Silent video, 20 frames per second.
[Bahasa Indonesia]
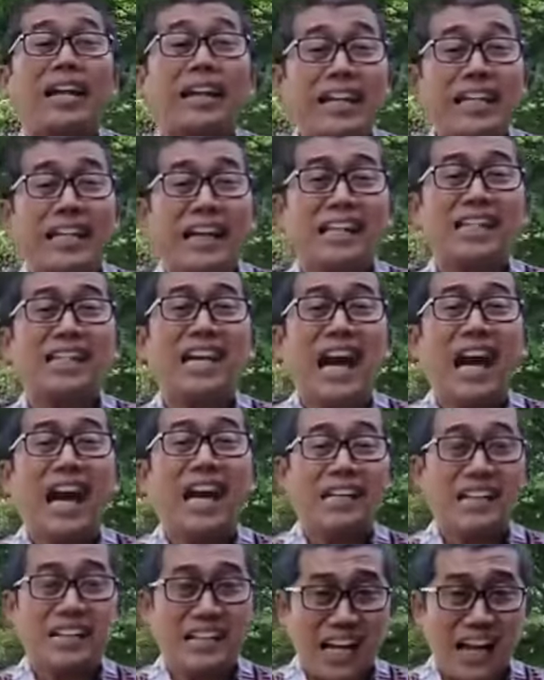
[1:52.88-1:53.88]
kinerja
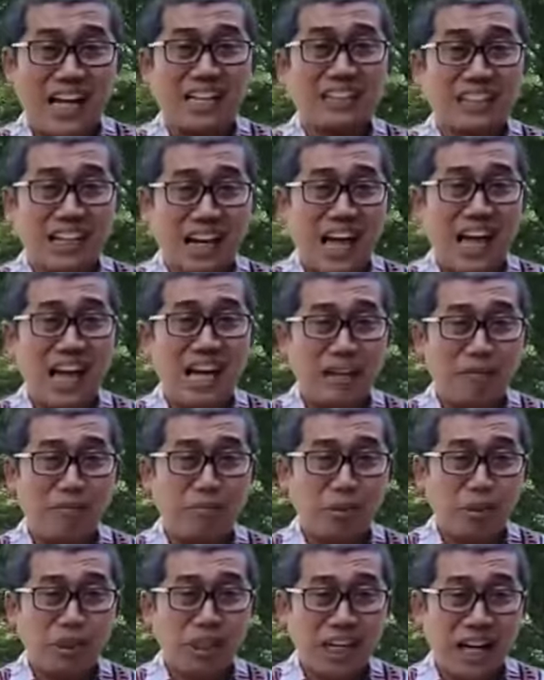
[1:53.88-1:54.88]
yang telah
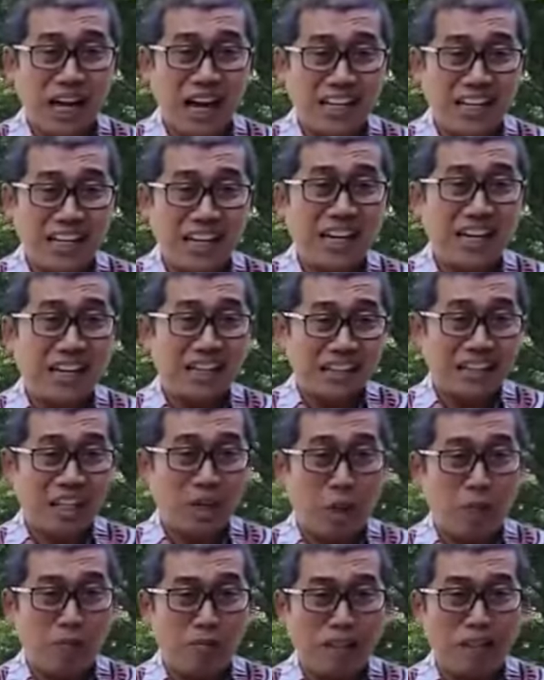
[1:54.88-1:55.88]
kemudian
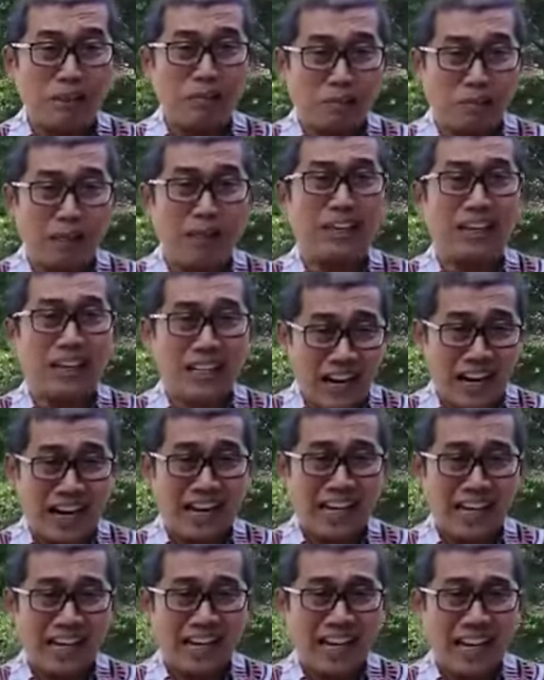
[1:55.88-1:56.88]
dikomitmenkan.
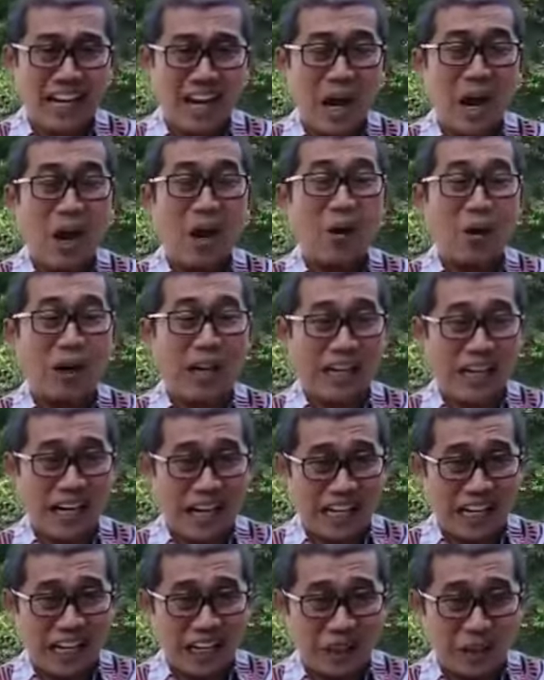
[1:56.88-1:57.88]
Oleh
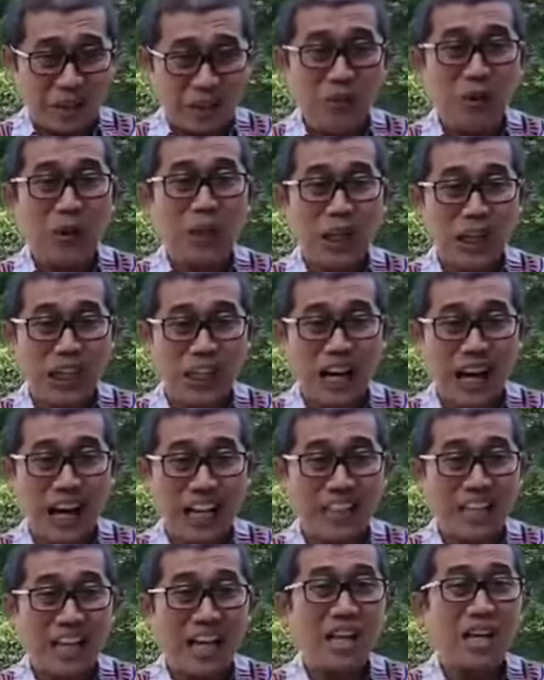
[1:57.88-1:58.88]
karena itu,
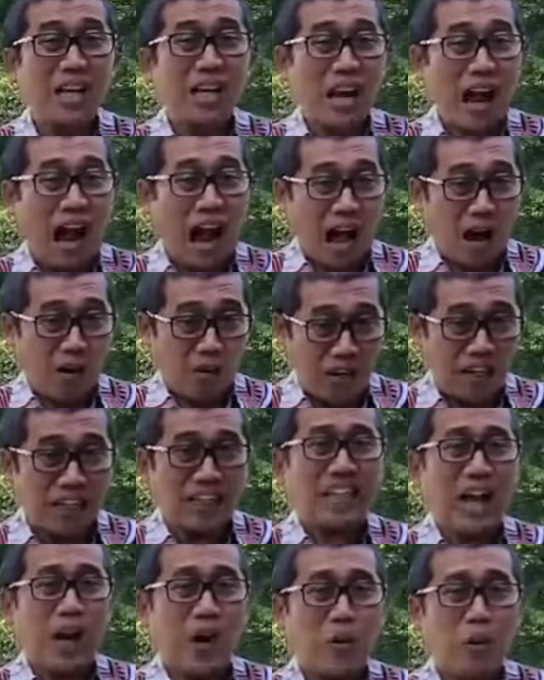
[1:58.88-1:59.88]
ingat Awal
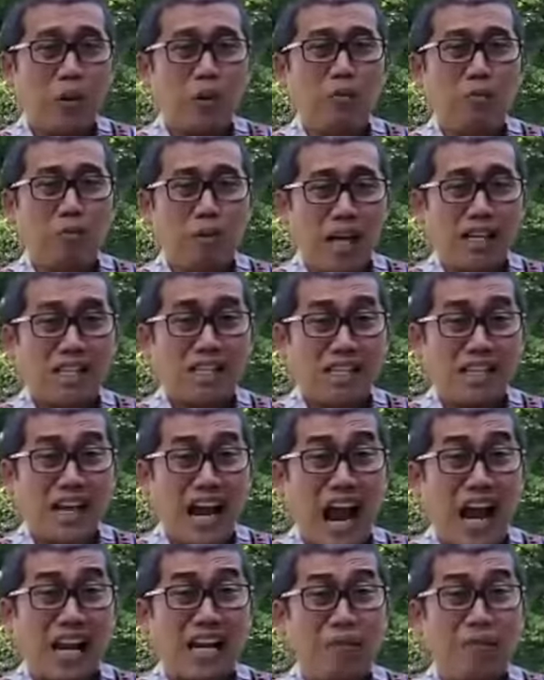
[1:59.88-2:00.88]
tahun
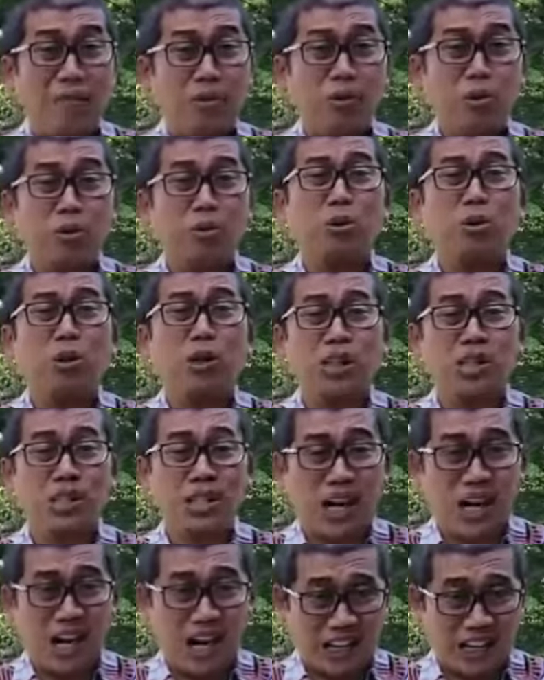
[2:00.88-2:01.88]
biasanya Anda menyusun
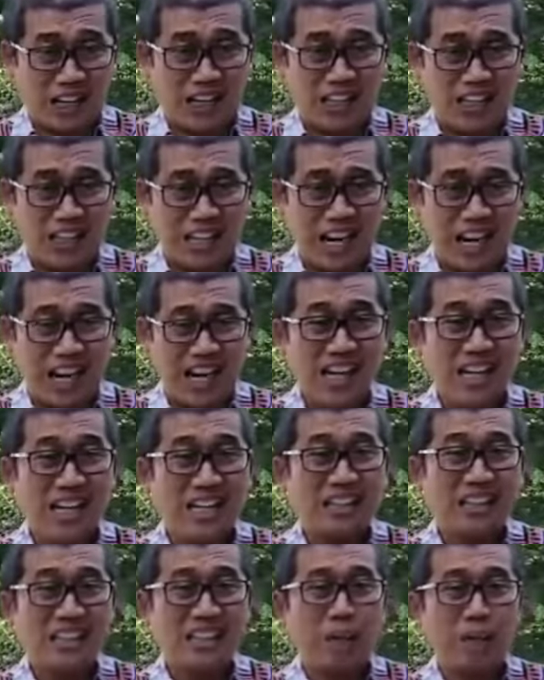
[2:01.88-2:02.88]
rencana kerja,
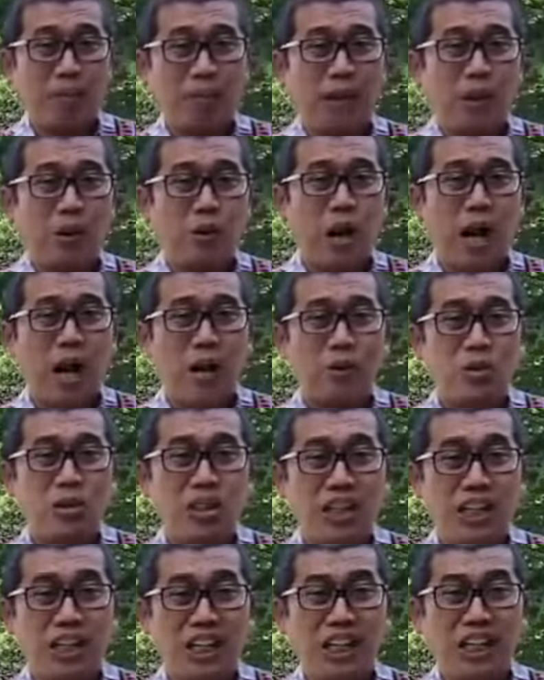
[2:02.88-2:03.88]
tetapi itu harus
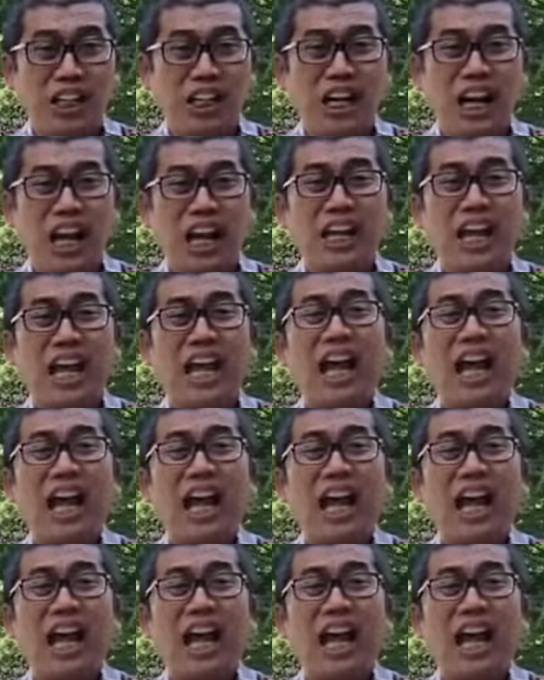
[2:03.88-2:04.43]
diiringi dengan